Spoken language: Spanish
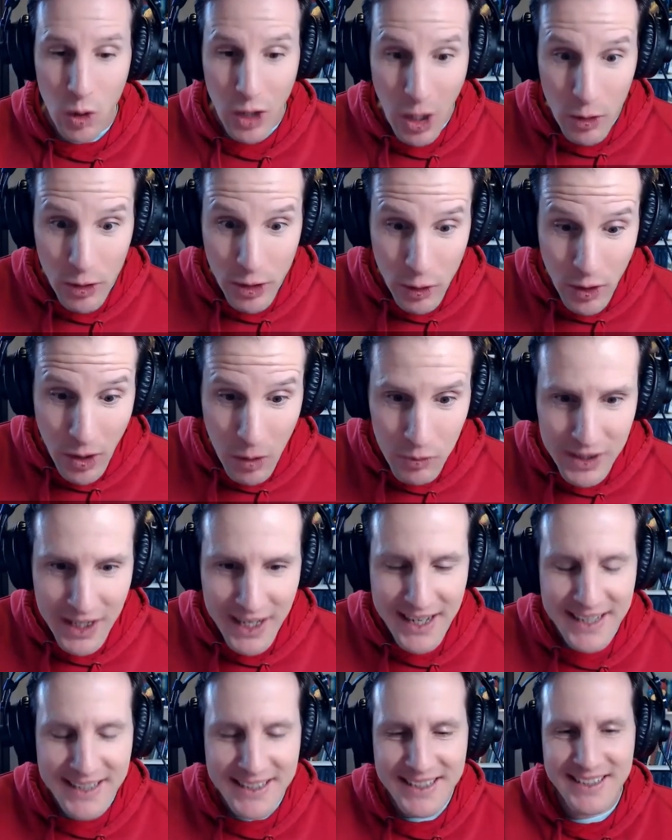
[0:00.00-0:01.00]
Hola,
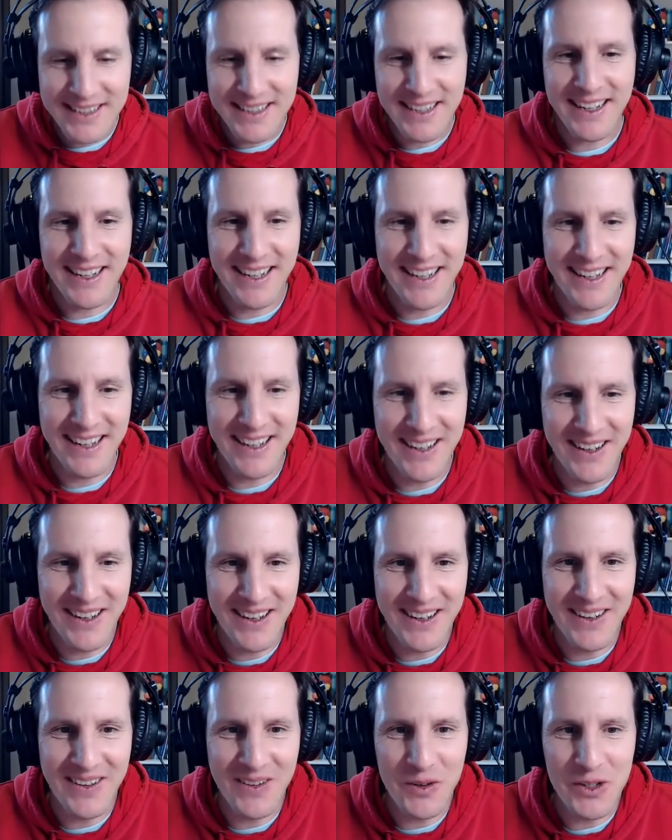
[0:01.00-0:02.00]
onironautas.
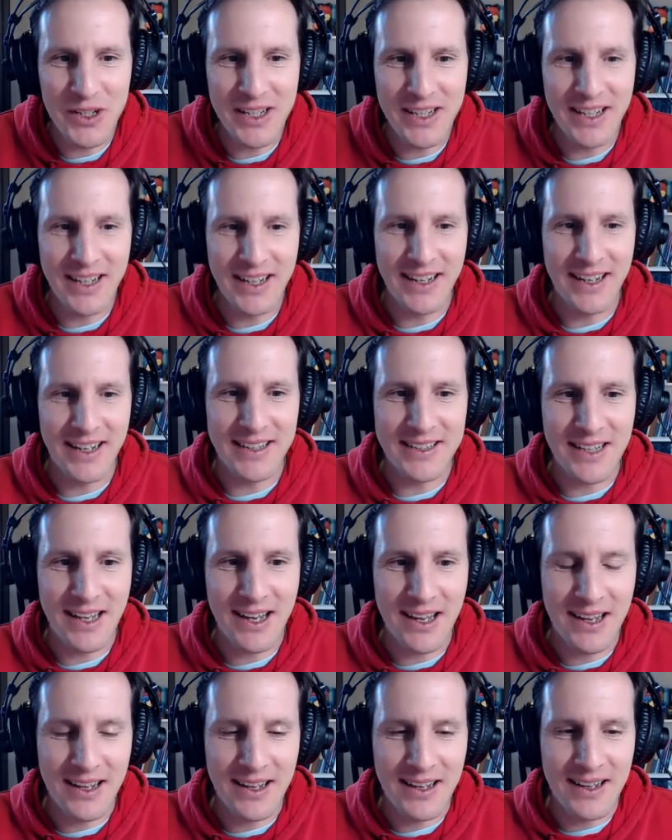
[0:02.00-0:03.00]
Eh, hoy
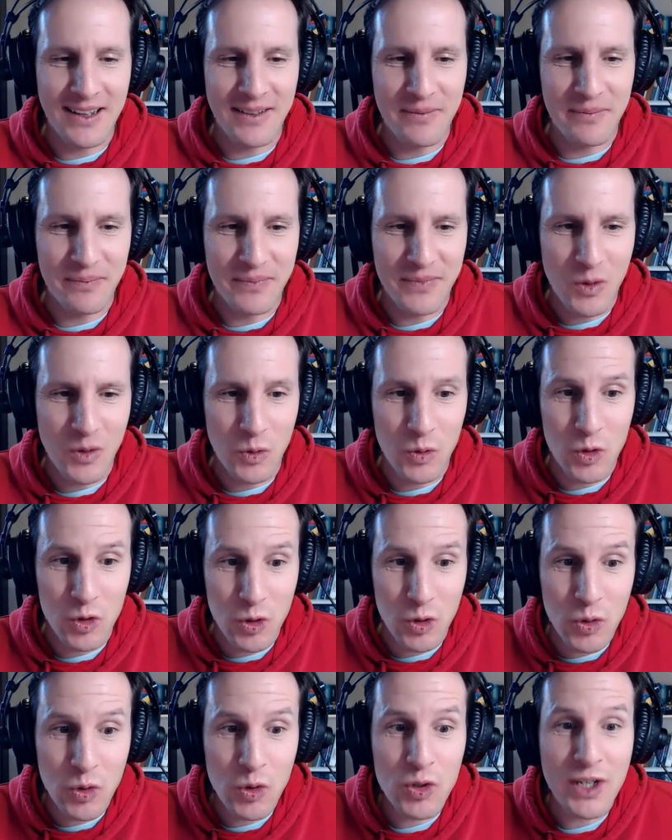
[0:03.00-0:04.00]
está con
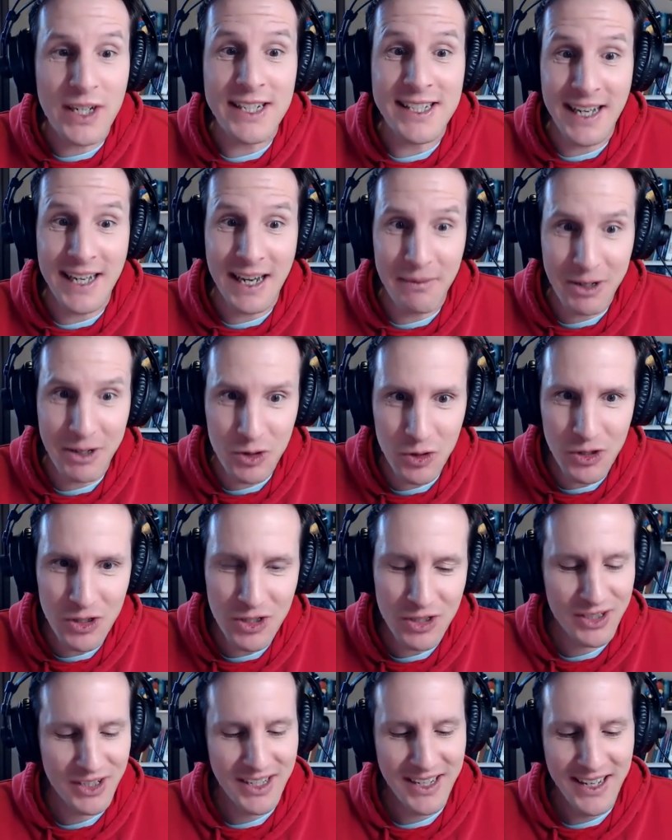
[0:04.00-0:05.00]
nosotros Cristina
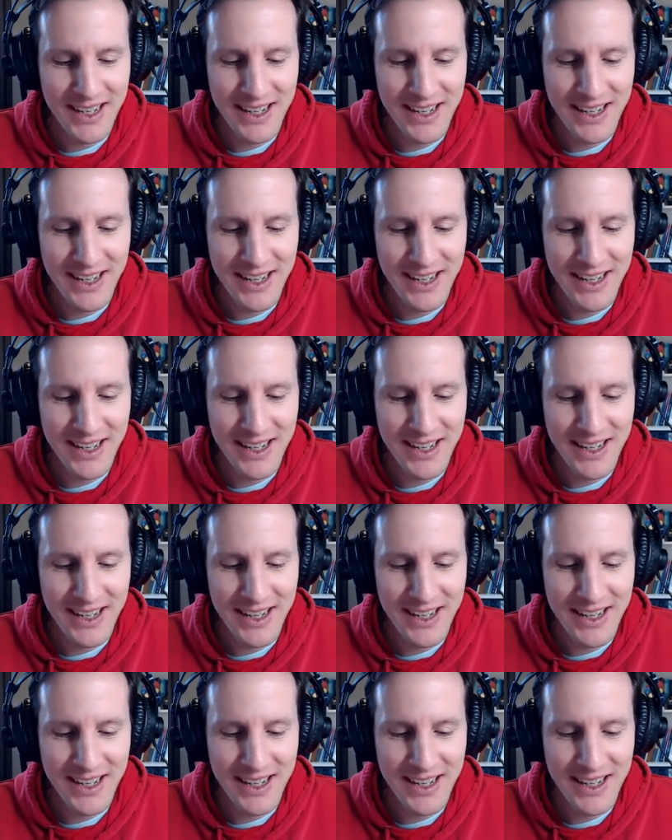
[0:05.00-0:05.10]
Basols.